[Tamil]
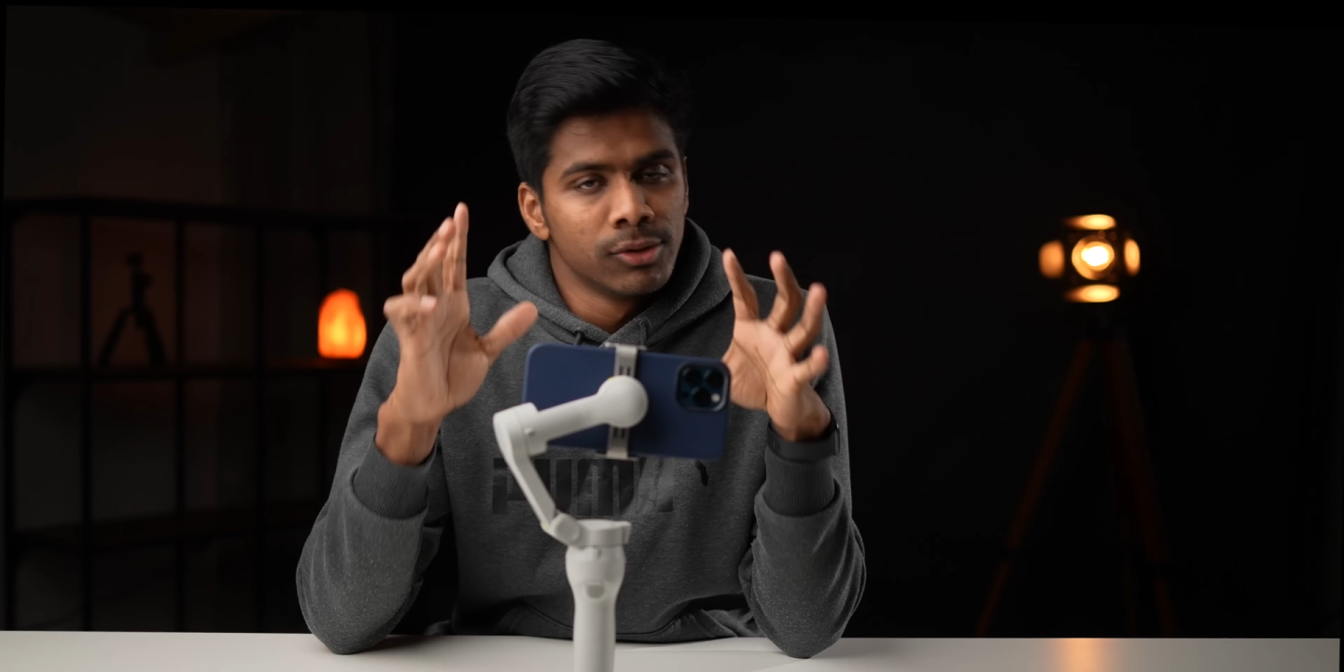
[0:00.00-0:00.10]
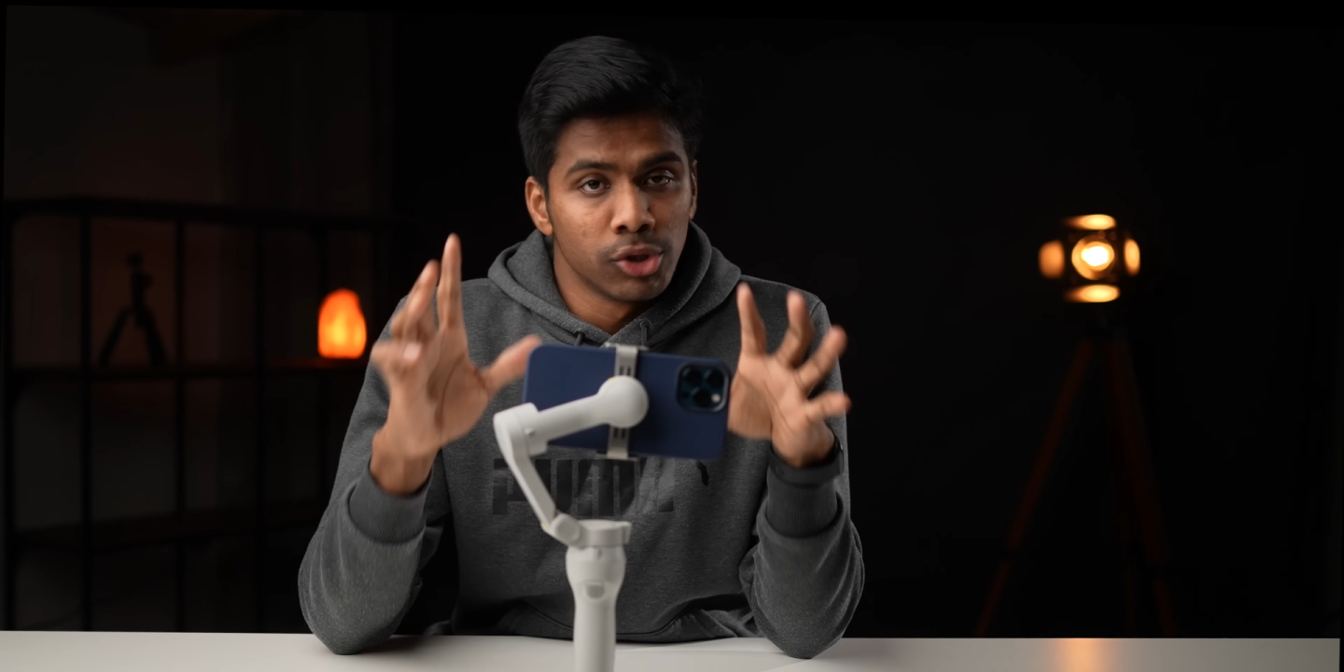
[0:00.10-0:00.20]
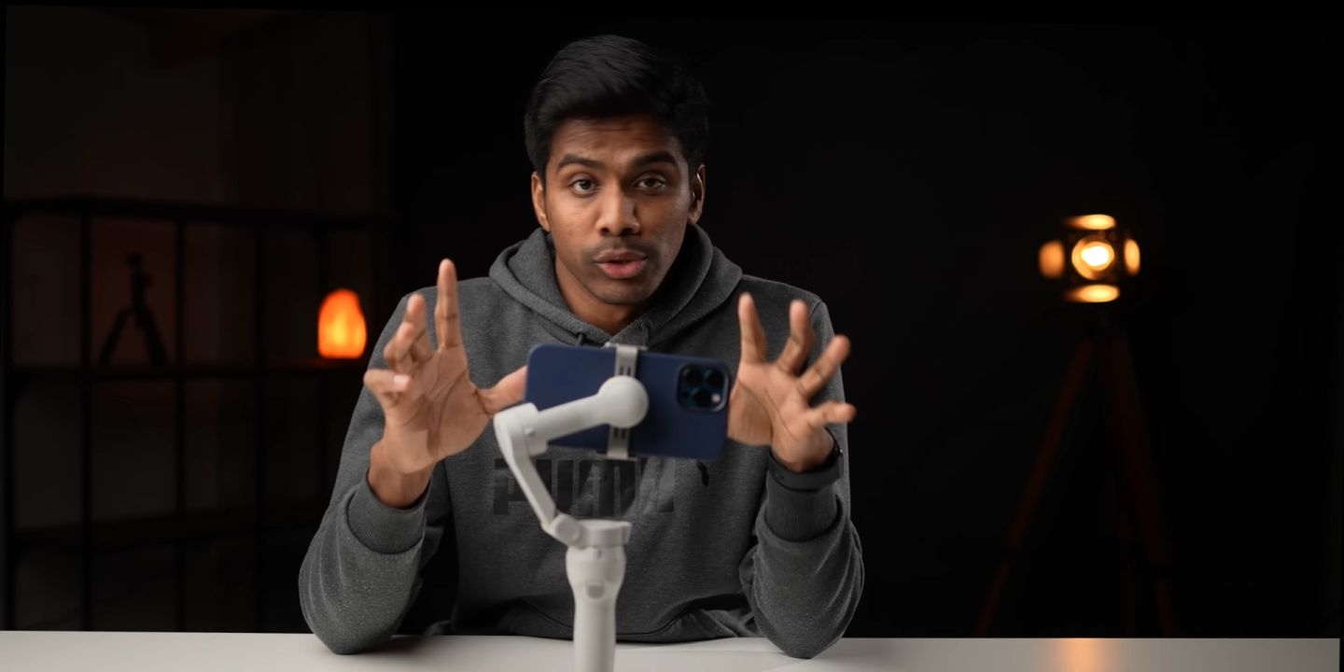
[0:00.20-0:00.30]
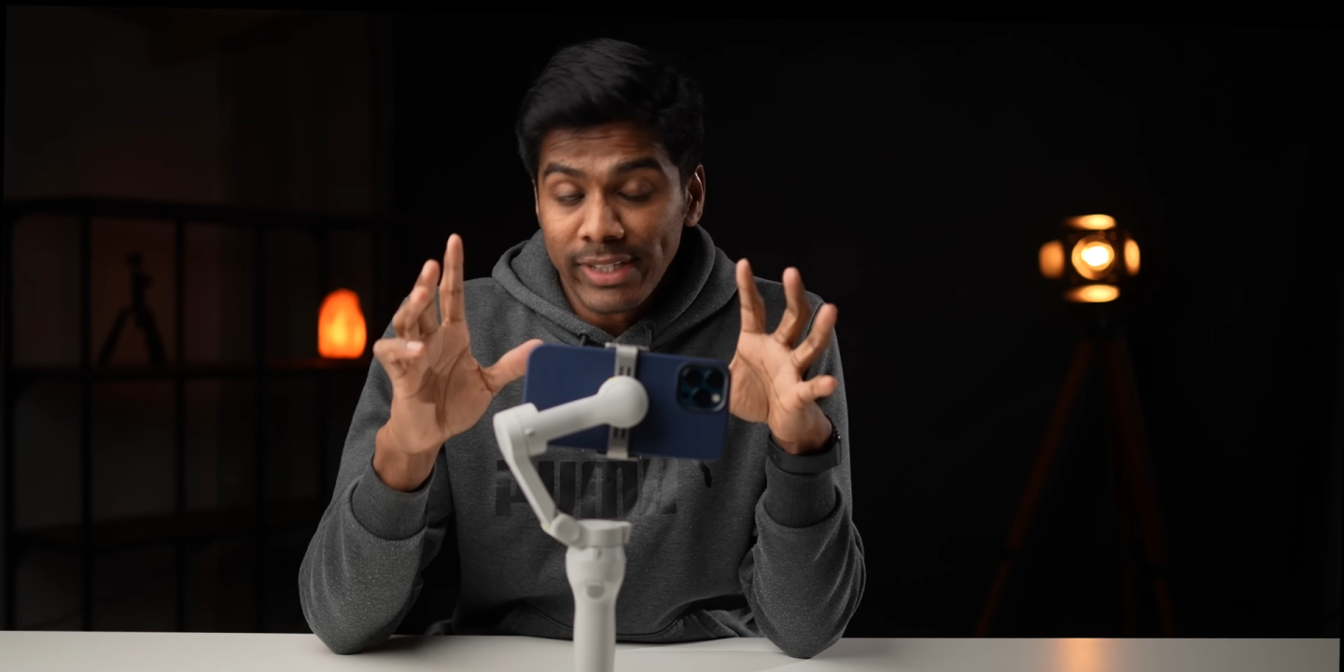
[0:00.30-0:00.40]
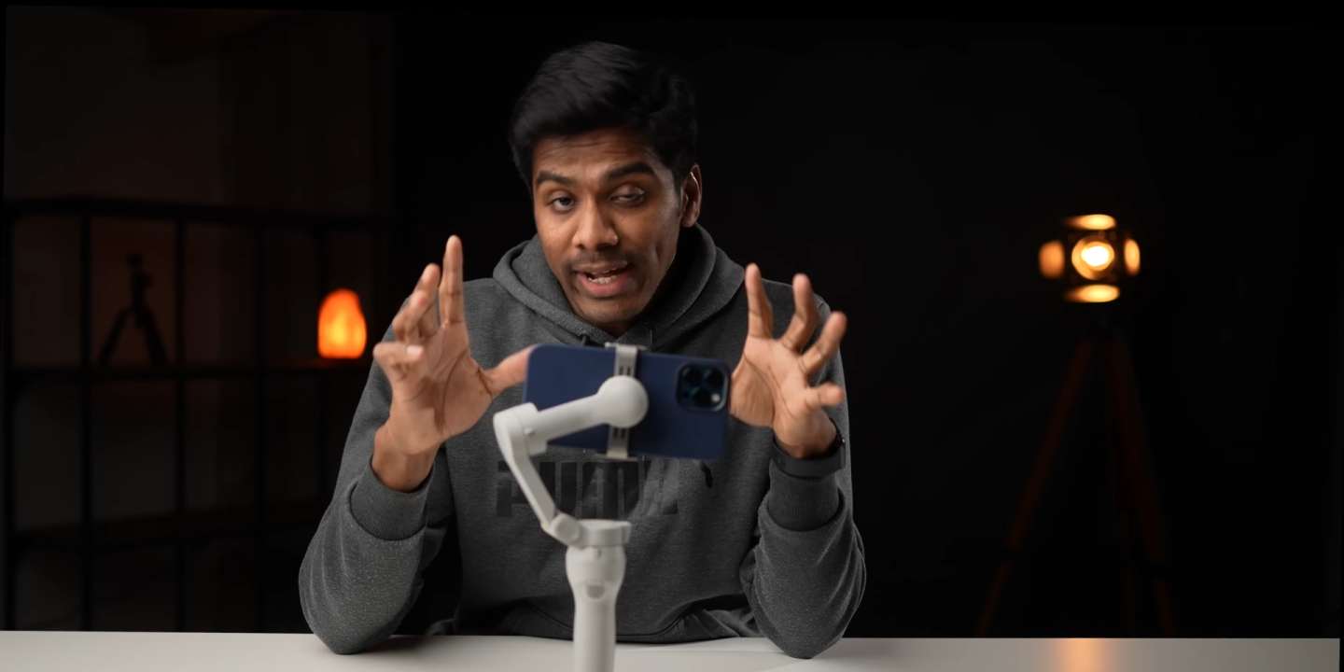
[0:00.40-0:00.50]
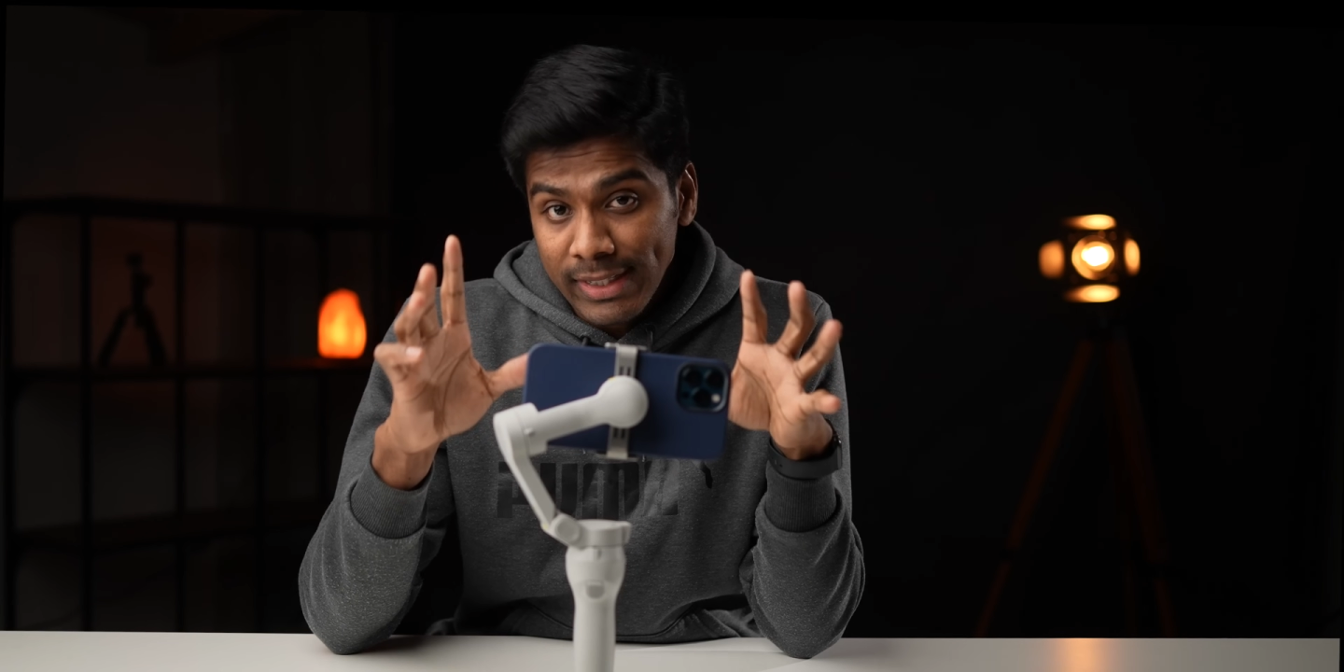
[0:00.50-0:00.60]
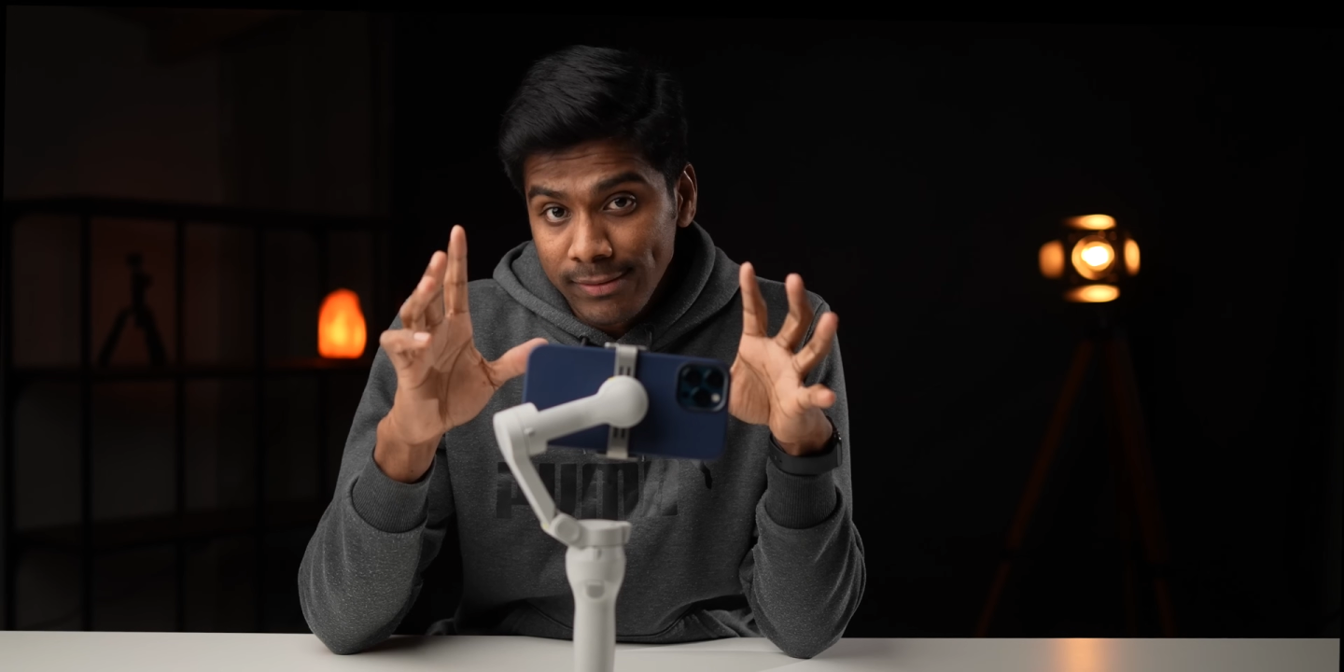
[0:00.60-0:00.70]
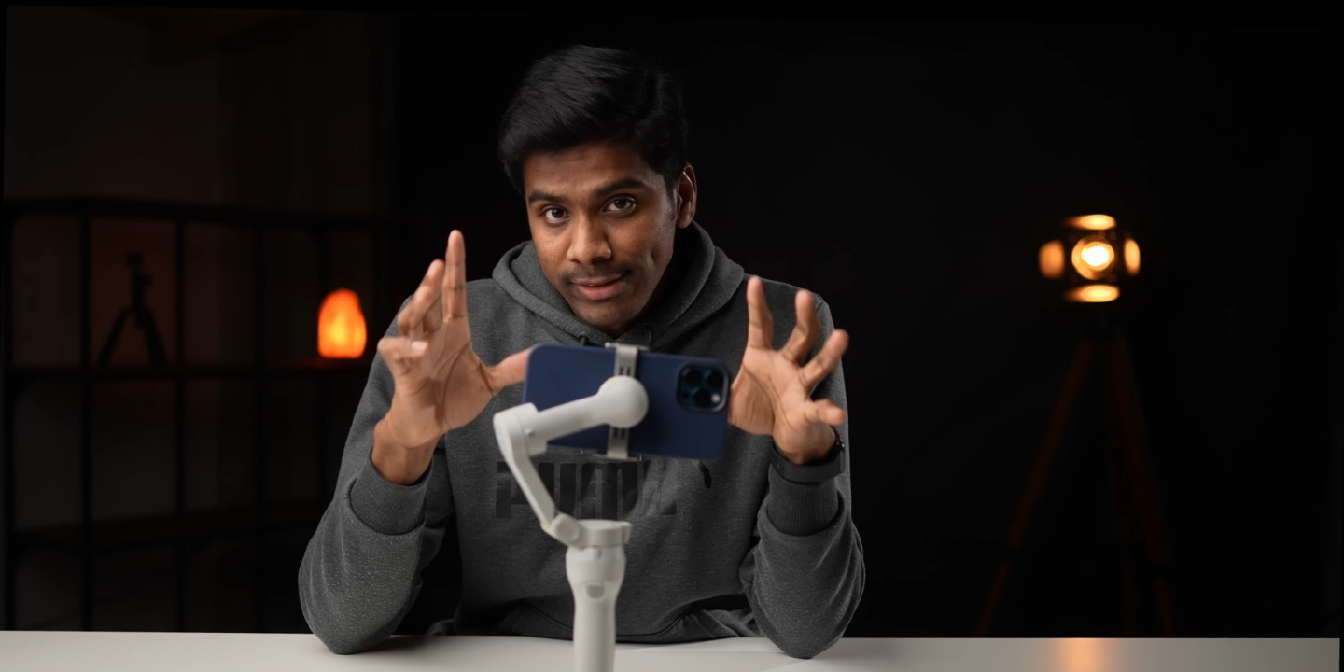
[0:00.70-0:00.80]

ஸோ இது வந்து ஆக்டிவ்